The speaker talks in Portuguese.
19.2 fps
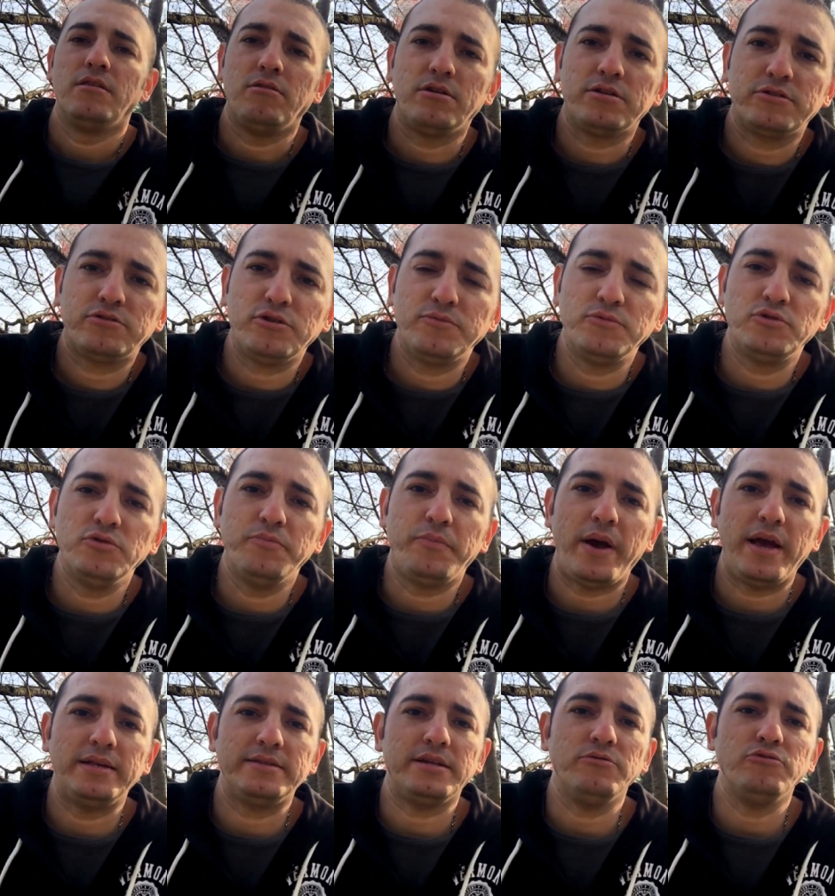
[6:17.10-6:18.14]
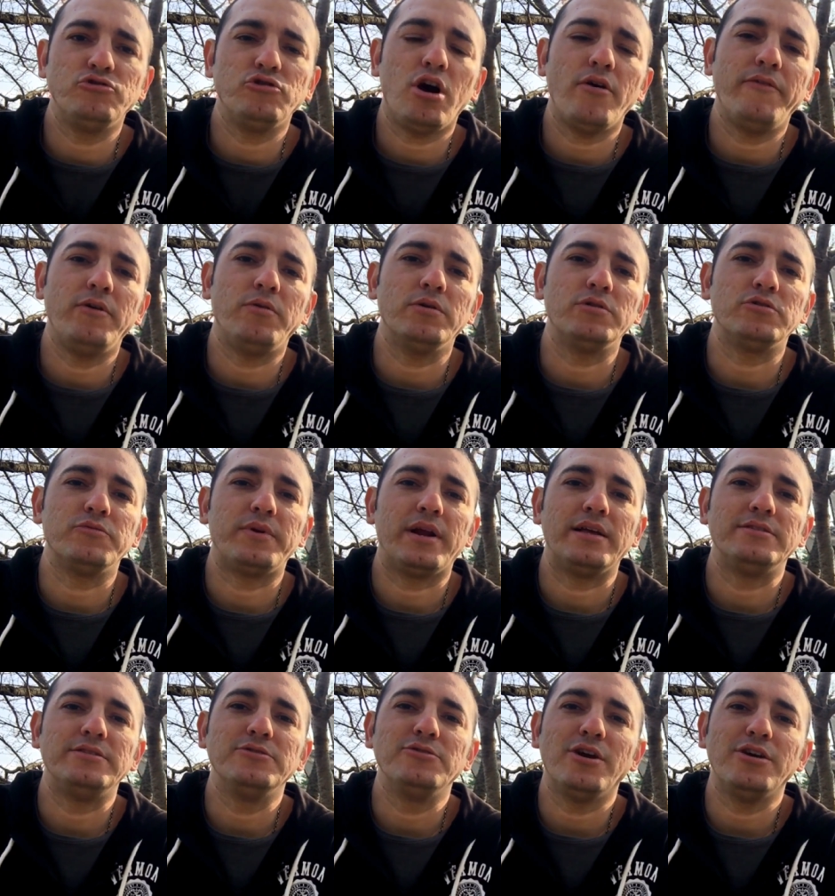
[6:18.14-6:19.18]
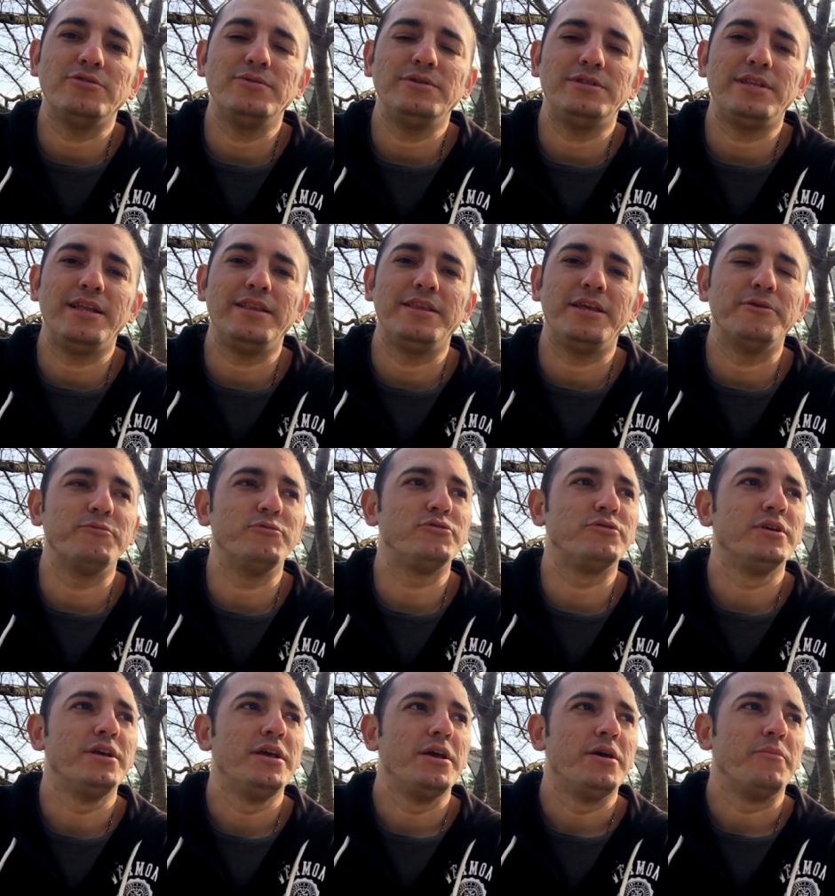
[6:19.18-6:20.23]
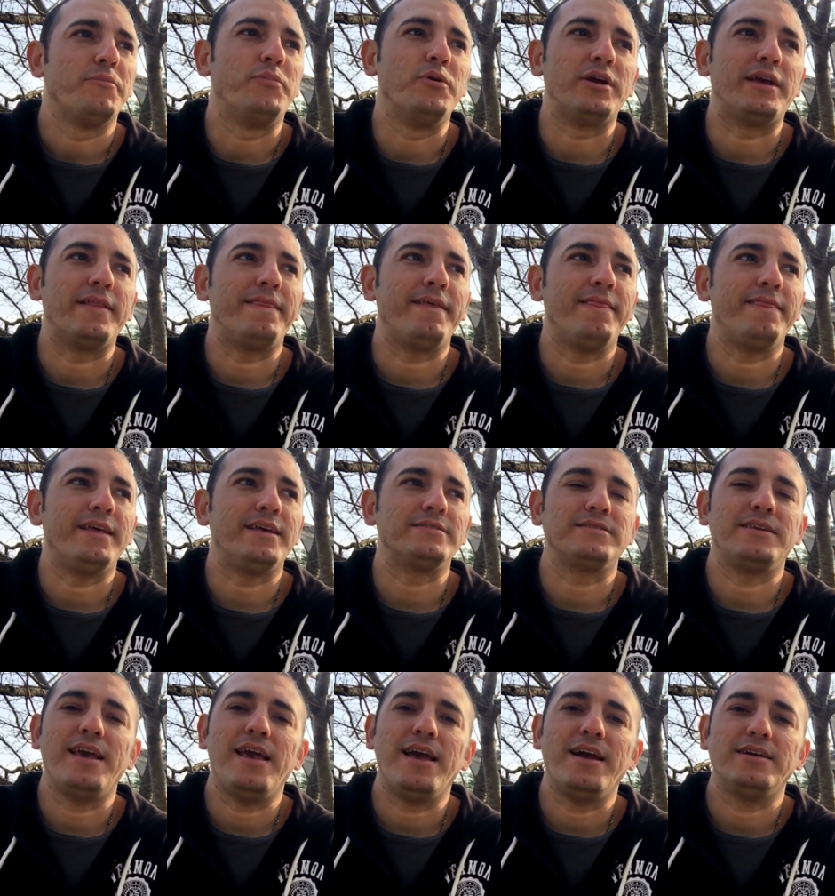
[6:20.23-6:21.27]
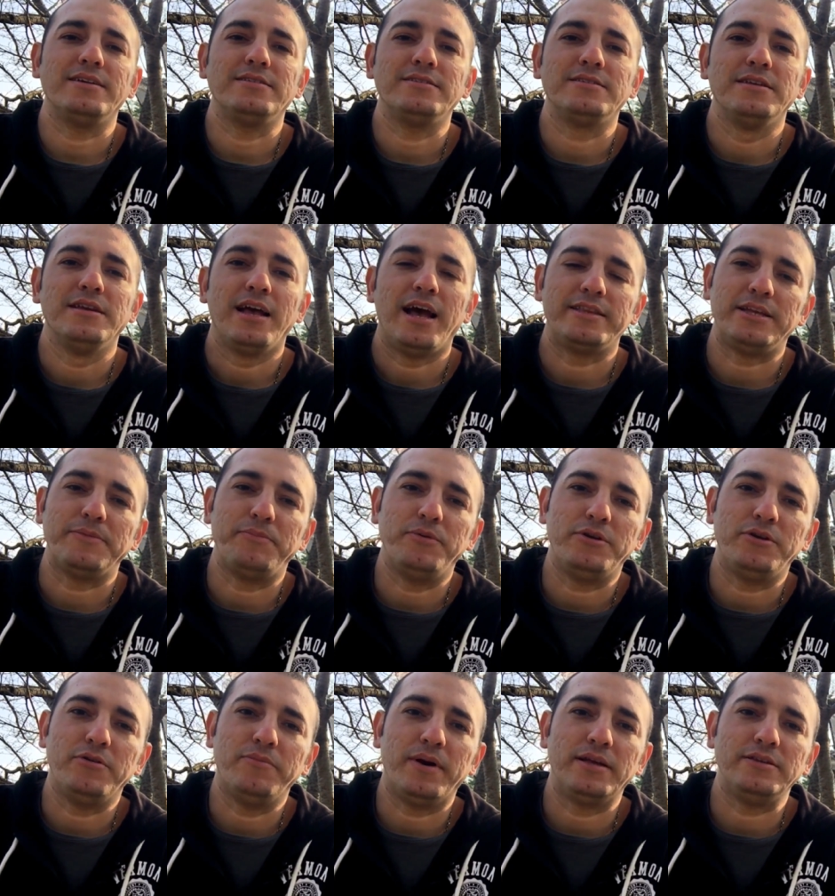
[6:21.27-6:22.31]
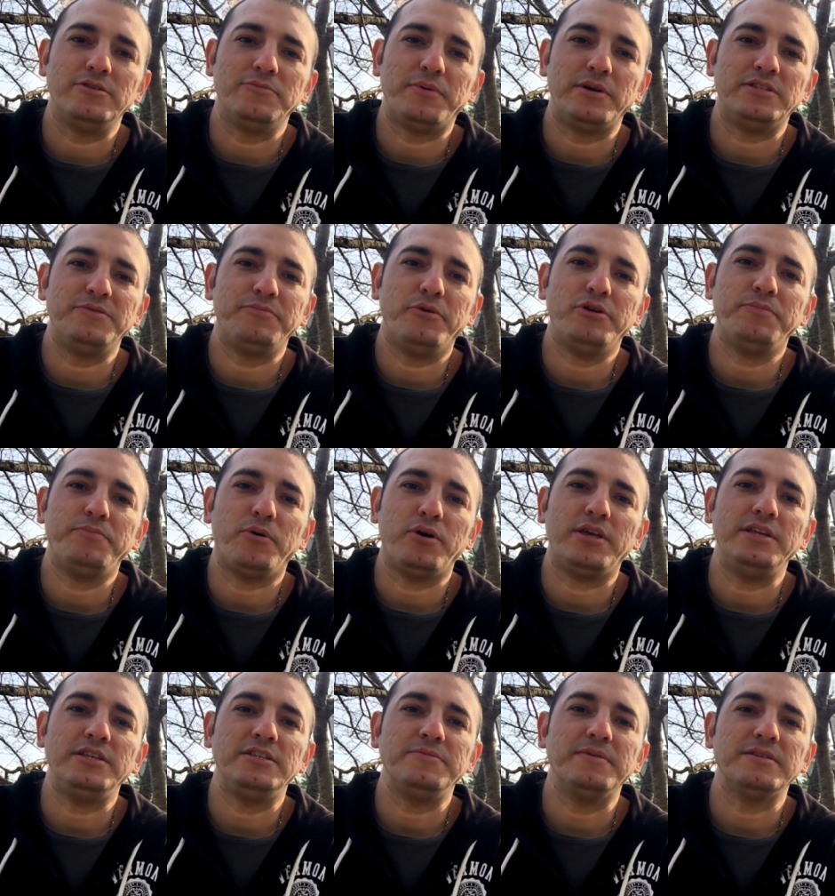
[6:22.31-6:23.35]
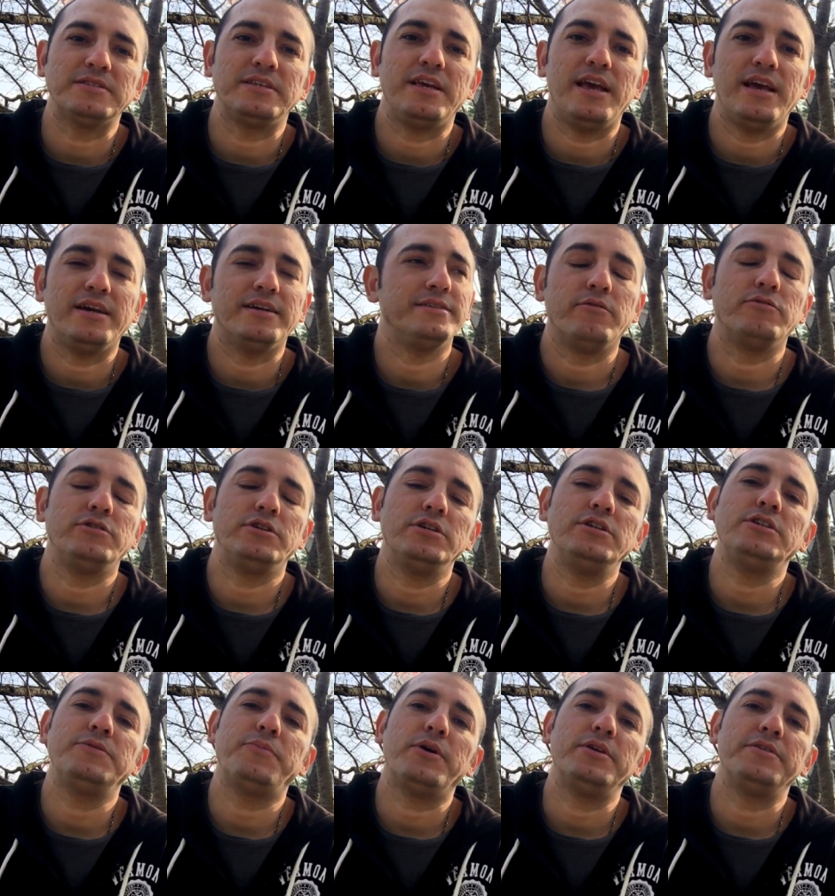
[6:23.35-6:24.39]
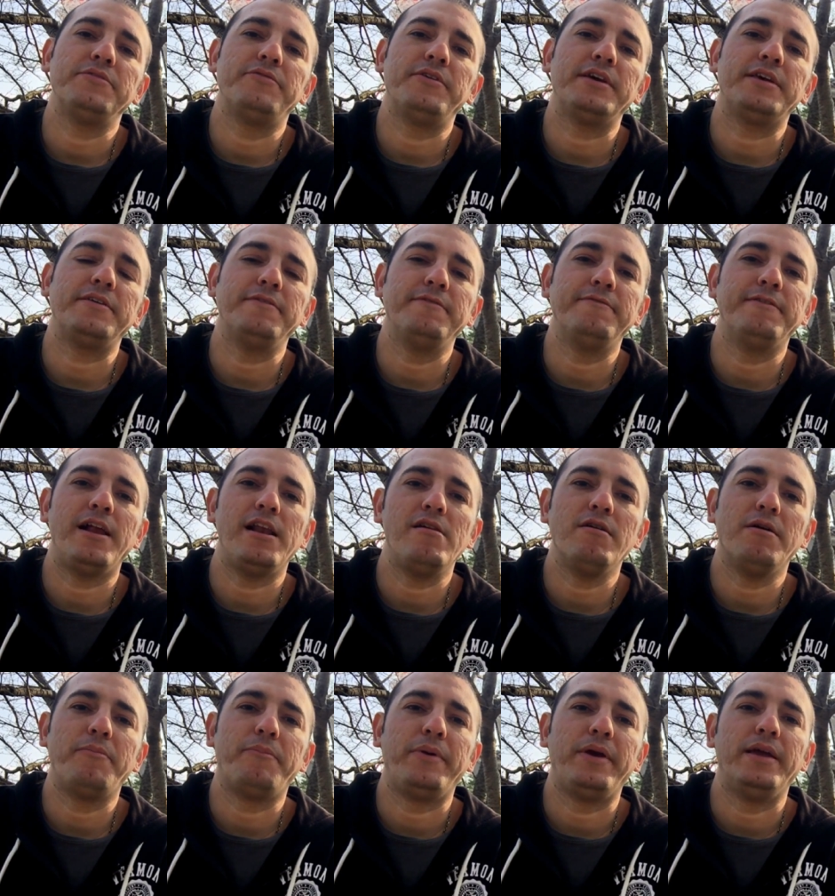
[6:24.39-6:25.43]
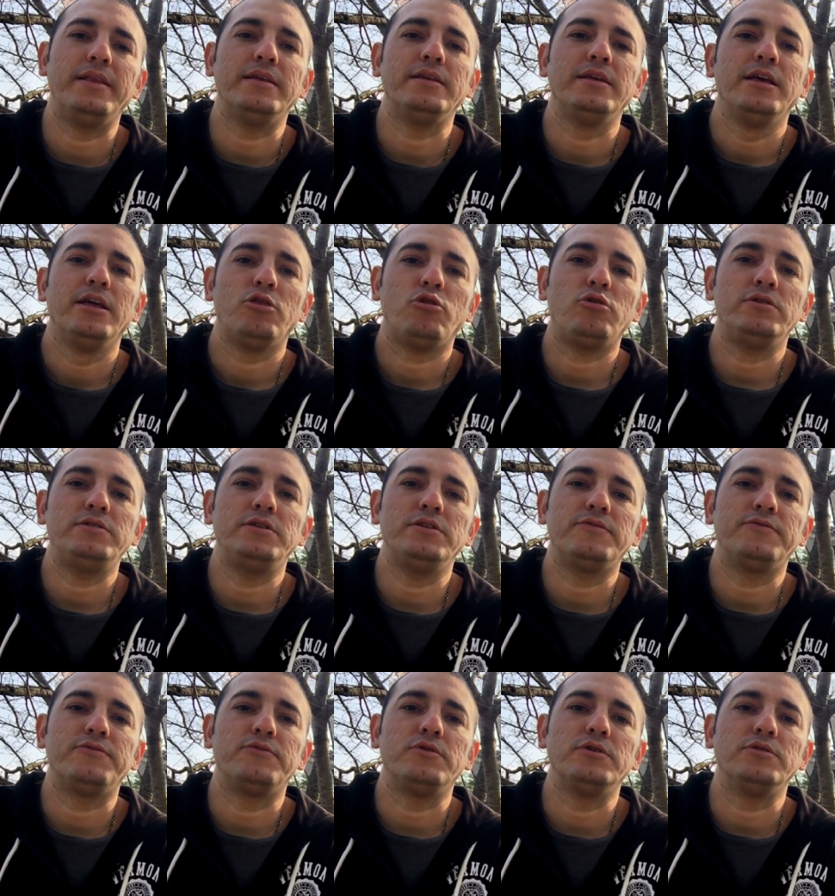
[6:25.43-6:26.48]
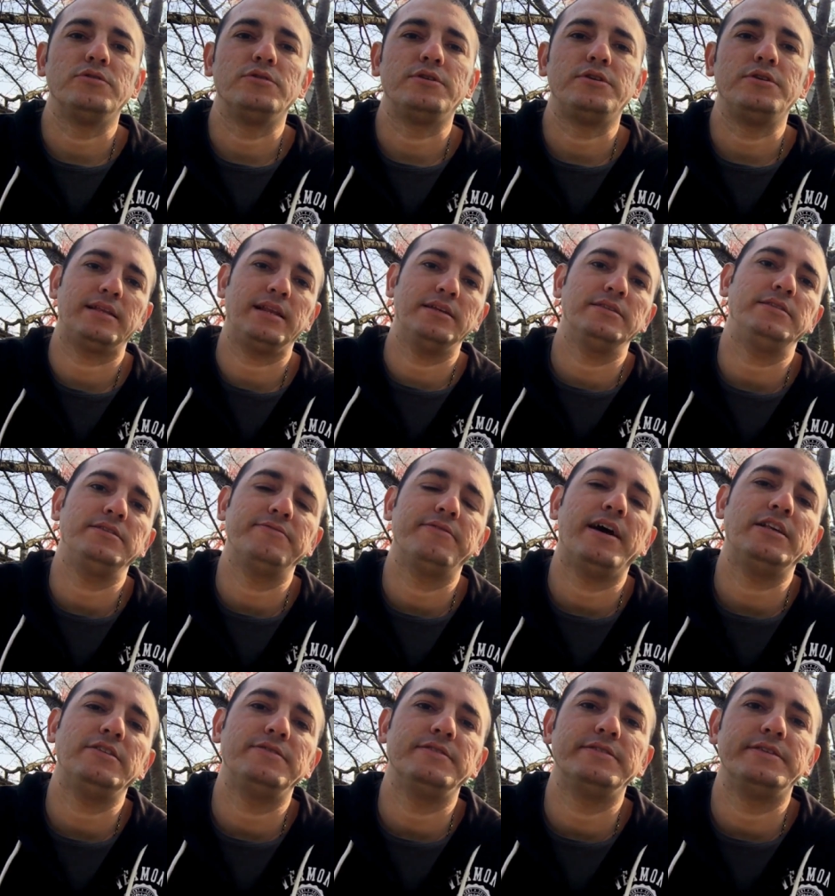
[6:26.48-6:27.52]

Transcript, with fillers: Nós que somos de um país tão jovem quanto o Brasil, nós não entendemos porque tantas guerras, até porque o Brasil participou de pouquíssimas guerras. Hoje a gente pode ver que valeu a pena todo esse esforço que clãs rivais